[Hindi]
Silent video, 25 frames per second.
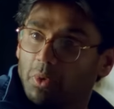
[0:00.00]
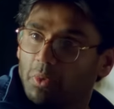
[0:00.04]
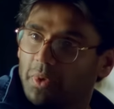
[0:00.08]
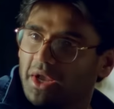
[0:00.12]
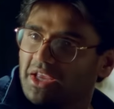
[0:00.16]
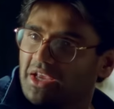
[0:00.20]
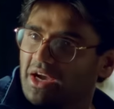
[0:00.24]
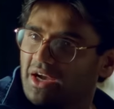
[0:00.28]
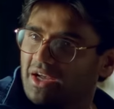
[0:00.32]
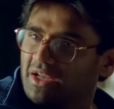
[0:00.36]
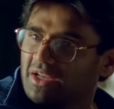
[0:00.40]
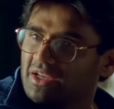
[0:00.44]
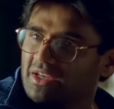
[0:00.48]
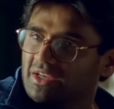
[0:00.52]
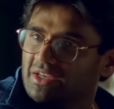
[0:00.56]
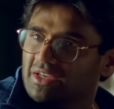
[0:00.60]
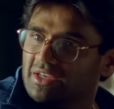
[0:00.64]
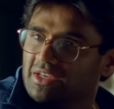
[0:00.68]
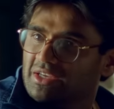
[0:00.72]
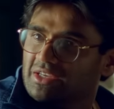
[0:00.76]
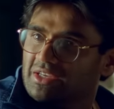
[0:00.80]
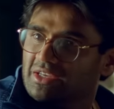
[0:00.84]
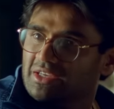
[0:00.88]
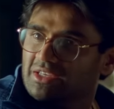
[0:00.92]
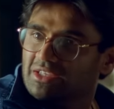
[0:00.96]
बाबू भैया
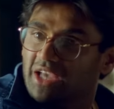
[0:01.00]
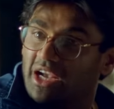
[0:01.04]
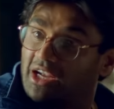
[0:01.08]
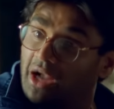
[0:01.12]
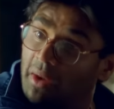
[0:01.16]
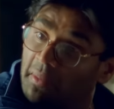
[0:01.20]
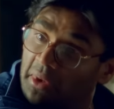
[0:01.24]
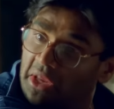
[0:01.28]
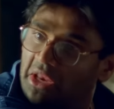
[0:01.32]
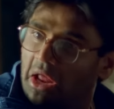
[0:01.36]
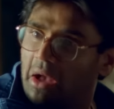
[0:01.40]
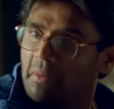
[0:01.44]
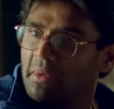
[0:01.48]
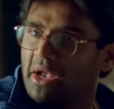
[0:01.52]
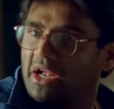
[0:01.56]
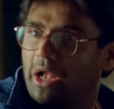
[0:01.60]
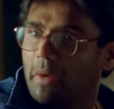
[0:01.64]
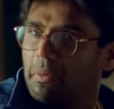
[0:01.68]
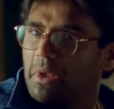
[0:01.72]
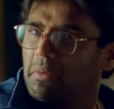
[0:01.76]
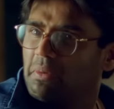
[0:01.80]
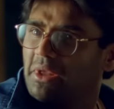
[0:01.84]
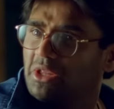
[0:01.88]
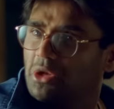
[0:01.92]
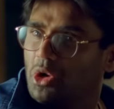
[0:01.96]
ये कमीना हमें
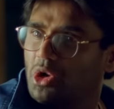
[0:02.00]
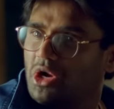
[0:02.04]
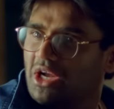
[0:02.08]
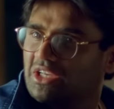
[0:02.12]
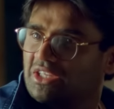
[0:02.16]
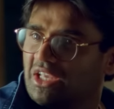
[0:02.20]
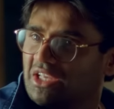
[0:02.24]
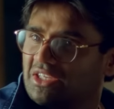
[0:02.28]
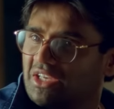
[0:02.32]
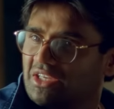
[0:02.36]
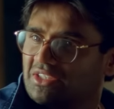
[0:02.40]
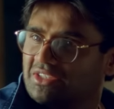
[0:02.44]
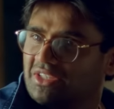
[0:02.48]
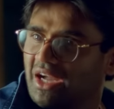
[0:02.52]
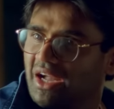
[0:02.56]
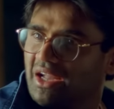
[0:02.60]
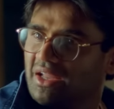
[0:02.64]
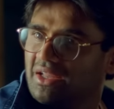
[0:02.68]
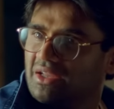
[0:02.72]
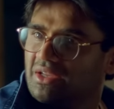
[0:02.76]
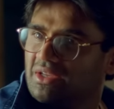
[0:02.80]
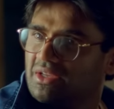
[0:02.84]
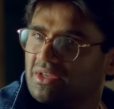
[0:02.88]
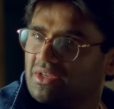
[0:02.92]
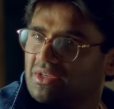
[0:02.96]
कभी भी धोखा दे सकता
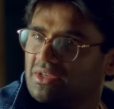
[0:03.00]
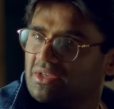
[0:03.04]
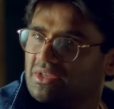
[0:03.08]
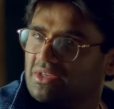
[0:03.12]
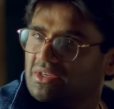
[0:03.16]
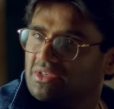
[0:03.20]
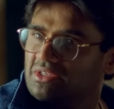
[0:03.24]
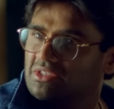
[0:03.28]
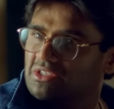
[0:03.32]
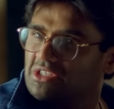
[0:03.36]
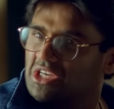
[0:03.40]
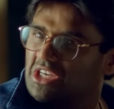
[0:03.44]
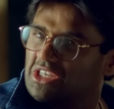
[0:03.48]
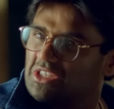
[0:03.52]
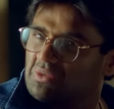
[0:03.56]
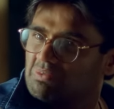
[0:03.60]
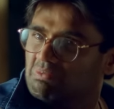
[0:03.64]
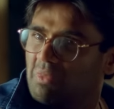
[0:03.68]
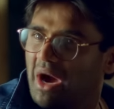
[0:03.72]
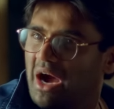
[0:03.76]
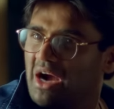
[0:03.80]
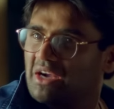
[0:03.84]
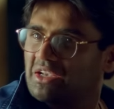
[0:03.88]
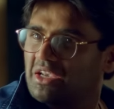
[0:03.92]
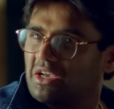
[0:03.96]
है जिस
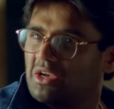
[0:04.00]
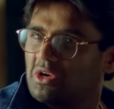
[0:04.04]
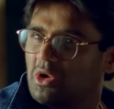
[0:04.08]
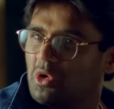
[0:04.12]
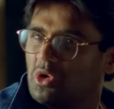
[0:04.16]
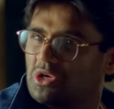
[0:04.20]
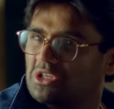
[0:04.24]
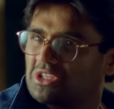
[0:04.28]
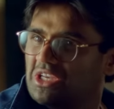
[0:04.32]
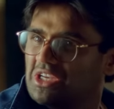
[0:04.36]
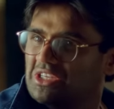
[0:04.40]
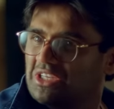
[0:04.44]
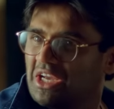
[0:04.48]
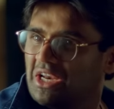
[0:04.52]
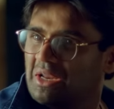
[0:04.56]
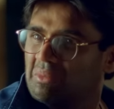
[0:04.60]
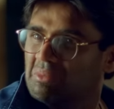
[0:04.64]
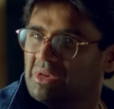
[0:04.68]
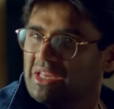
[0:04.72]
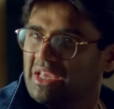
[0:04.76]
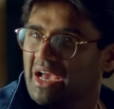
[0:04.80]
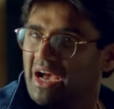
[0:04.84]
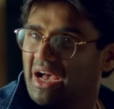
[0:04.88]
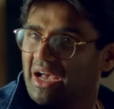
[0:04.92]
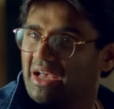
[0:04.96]
भाग की कोख से जन्म
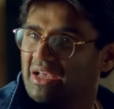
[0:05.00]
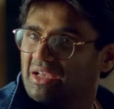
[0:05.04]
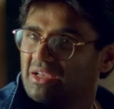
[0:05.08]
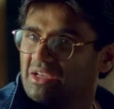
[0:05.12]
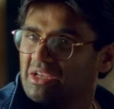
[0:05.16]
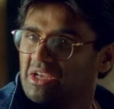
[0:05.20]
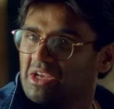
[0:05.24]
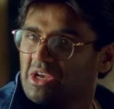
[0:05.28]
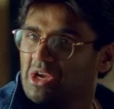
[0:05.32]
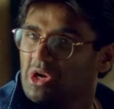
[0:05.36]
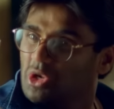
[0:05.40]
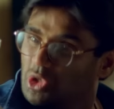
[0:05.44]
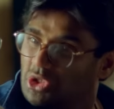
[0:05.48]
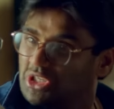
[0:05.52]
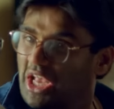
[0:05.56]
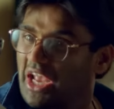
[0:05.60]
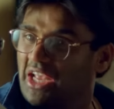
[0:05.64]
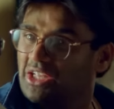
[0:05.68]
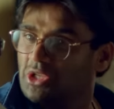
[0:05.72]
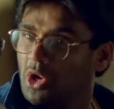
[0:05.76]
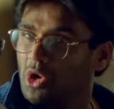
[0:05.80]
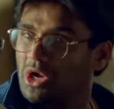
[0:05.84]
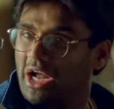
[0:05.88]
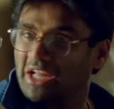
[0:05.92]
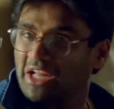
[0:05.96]
लिया उसी को